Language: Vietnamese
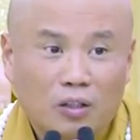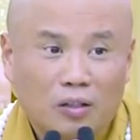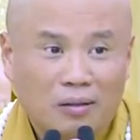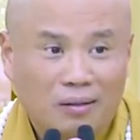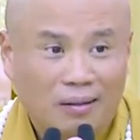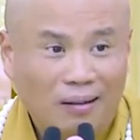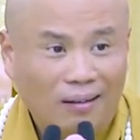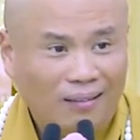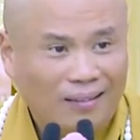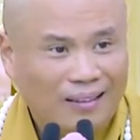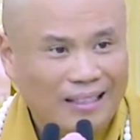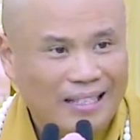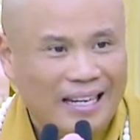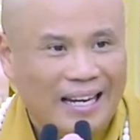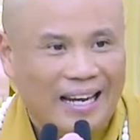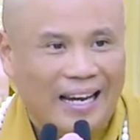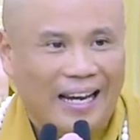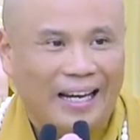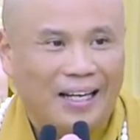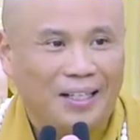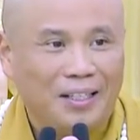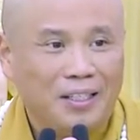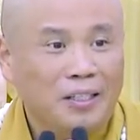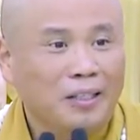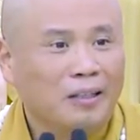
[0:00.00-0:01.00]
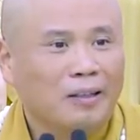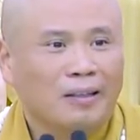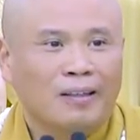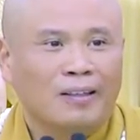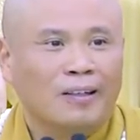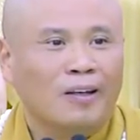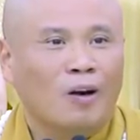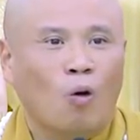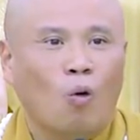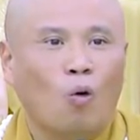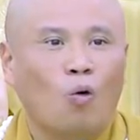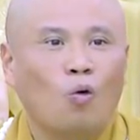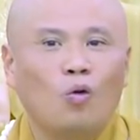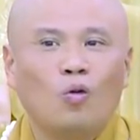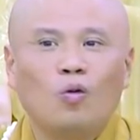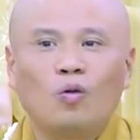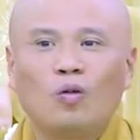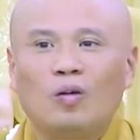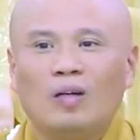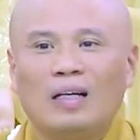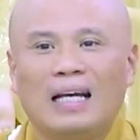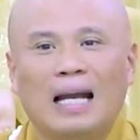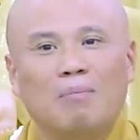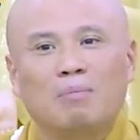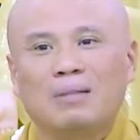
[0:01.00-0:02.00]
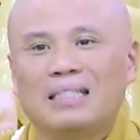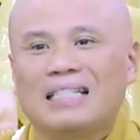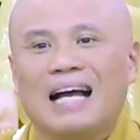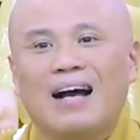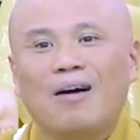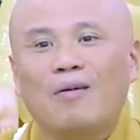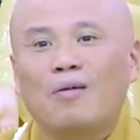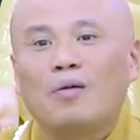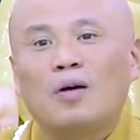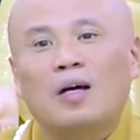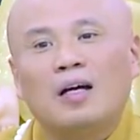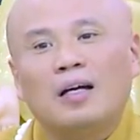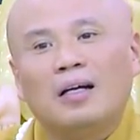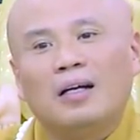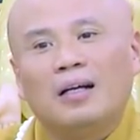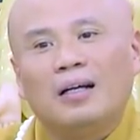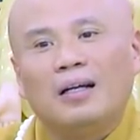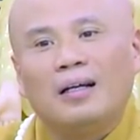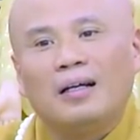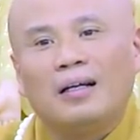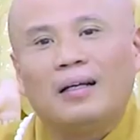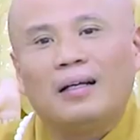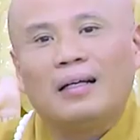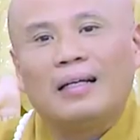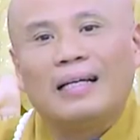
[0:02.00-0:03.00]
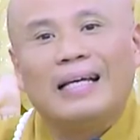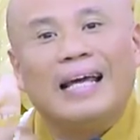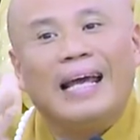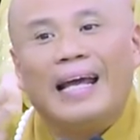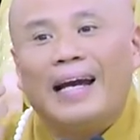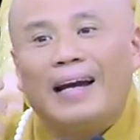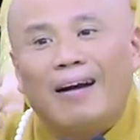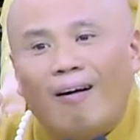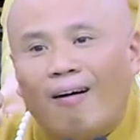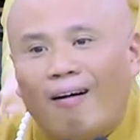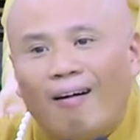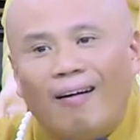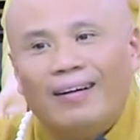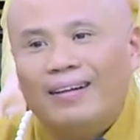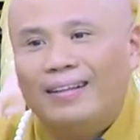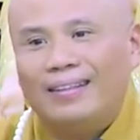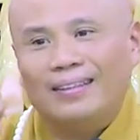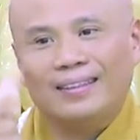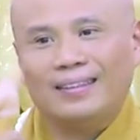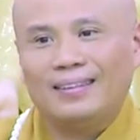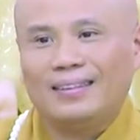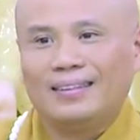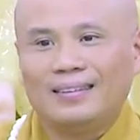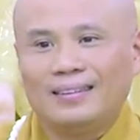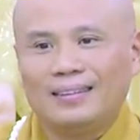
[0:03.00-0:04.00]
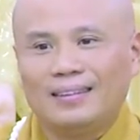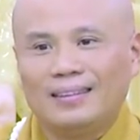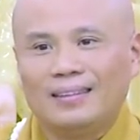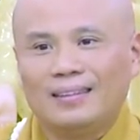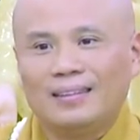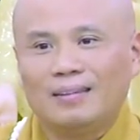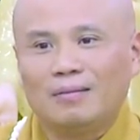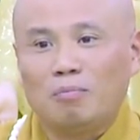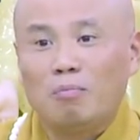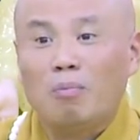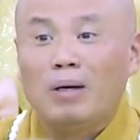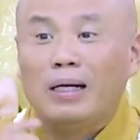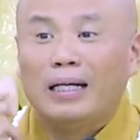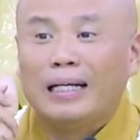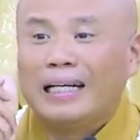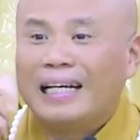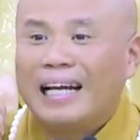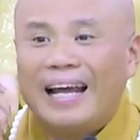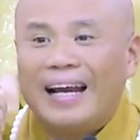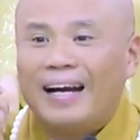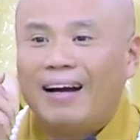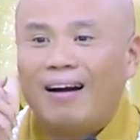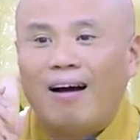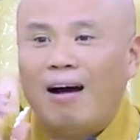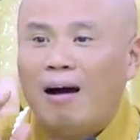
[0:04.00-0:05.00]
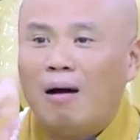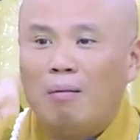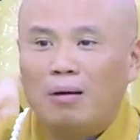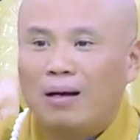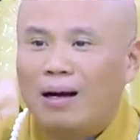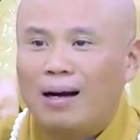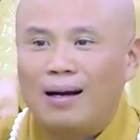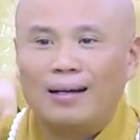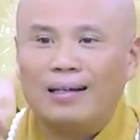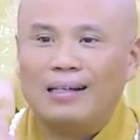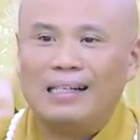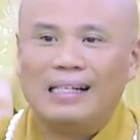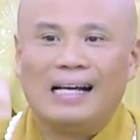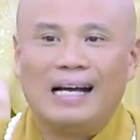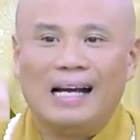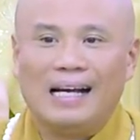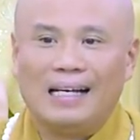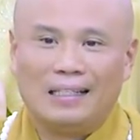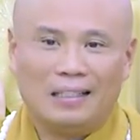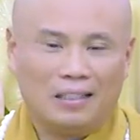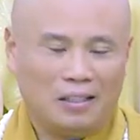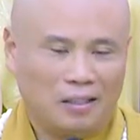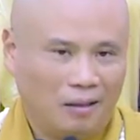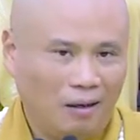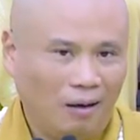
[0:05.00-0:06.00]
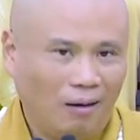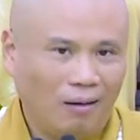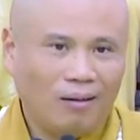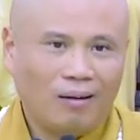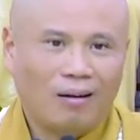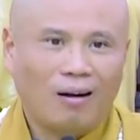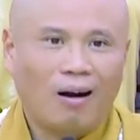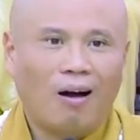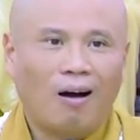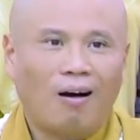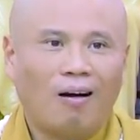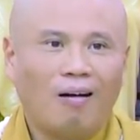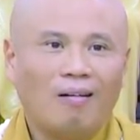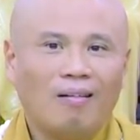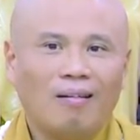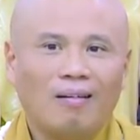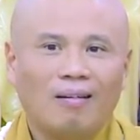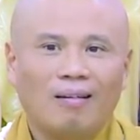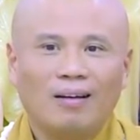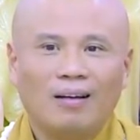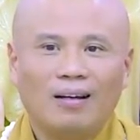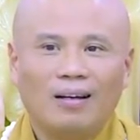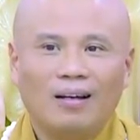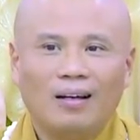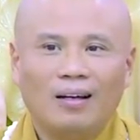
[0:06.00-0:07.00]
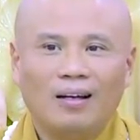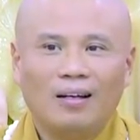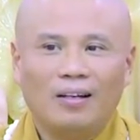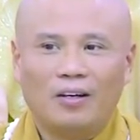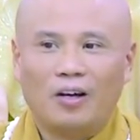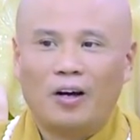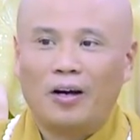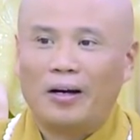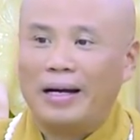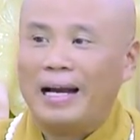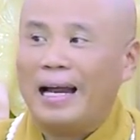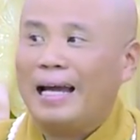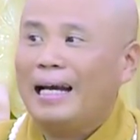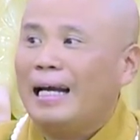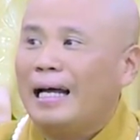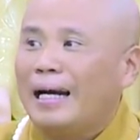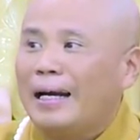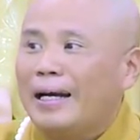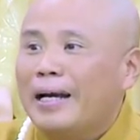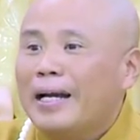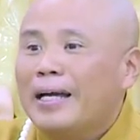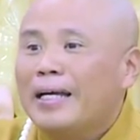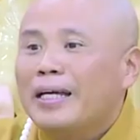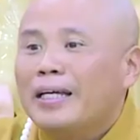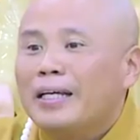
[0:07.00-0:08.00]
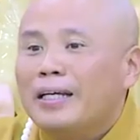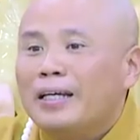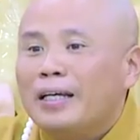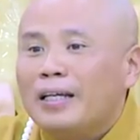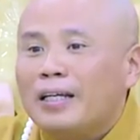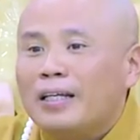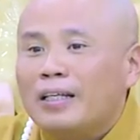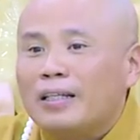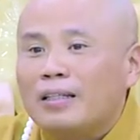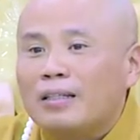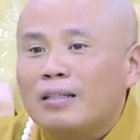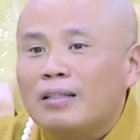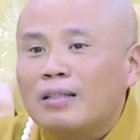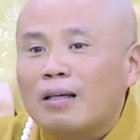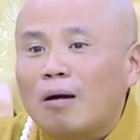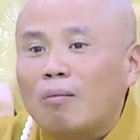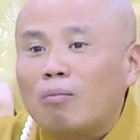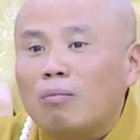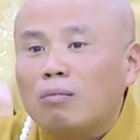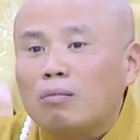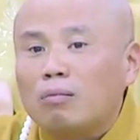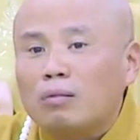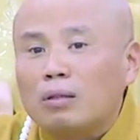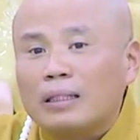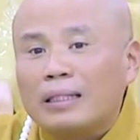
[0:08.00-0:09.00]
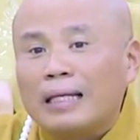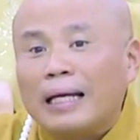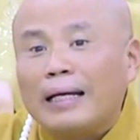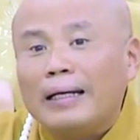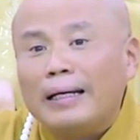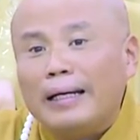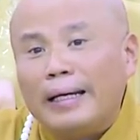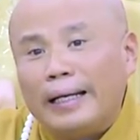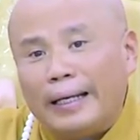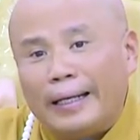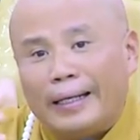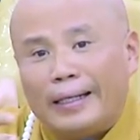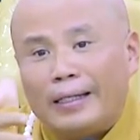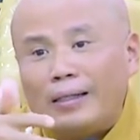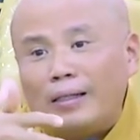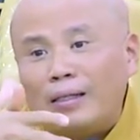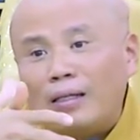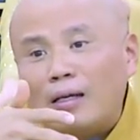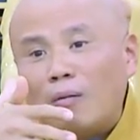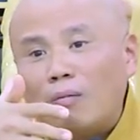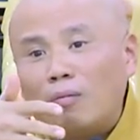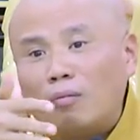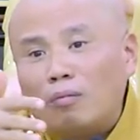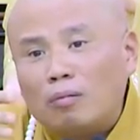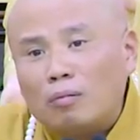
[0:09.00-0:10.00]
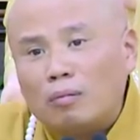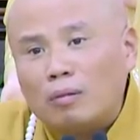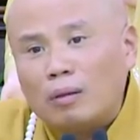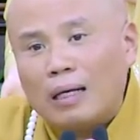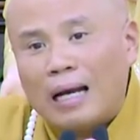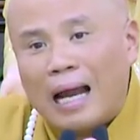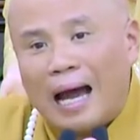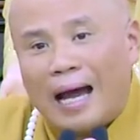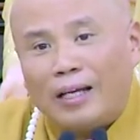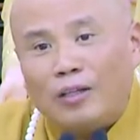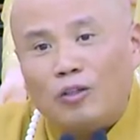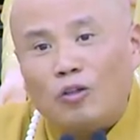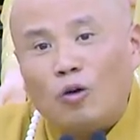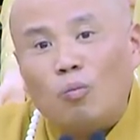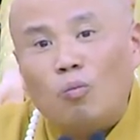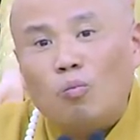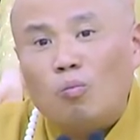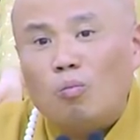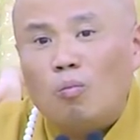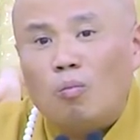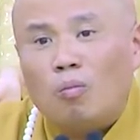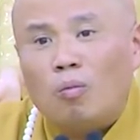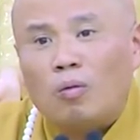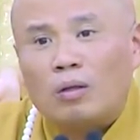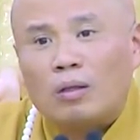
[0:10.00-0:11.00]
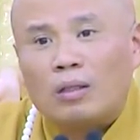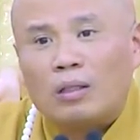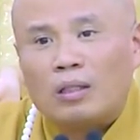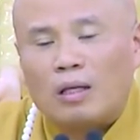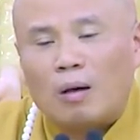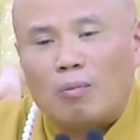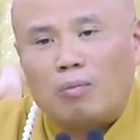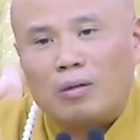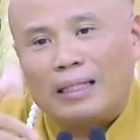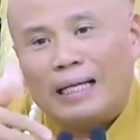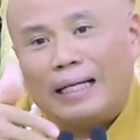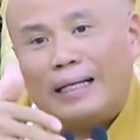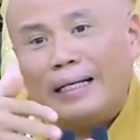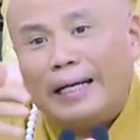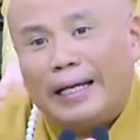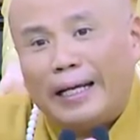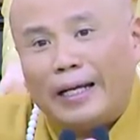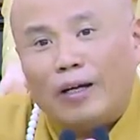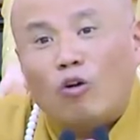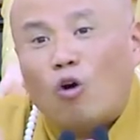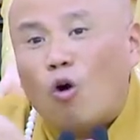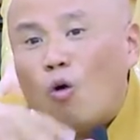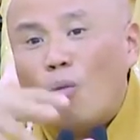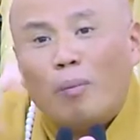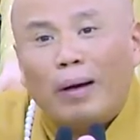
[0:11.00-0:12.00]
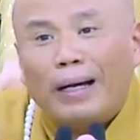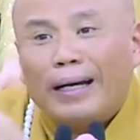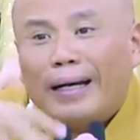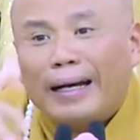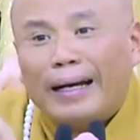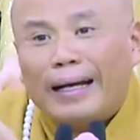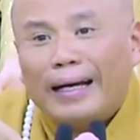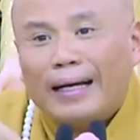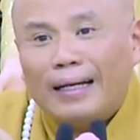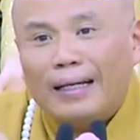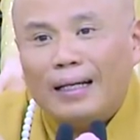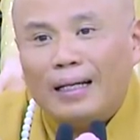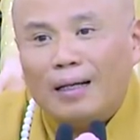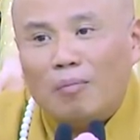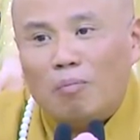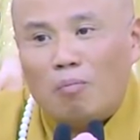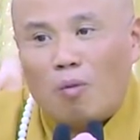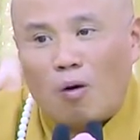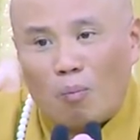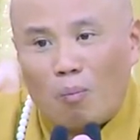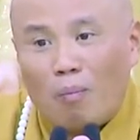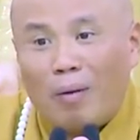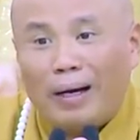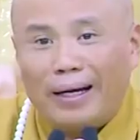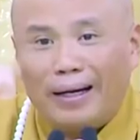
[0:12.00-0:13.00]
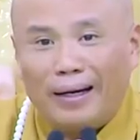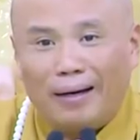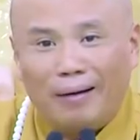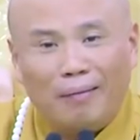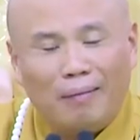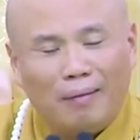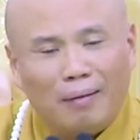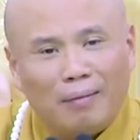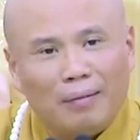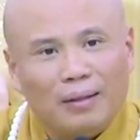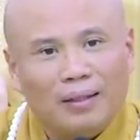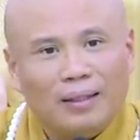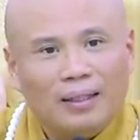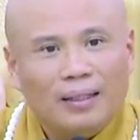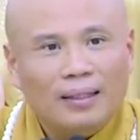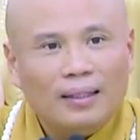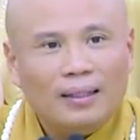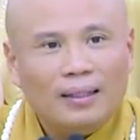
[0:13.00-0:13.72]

Rất nhẹ, vừa đủ làm sao nghe rõ được. Mình nghe rõ không cần người khác, rất rõ. Rồi đây là đi trong chánh điện, trong đại chúng, trong chánh điện của mình á, một mình đúng không?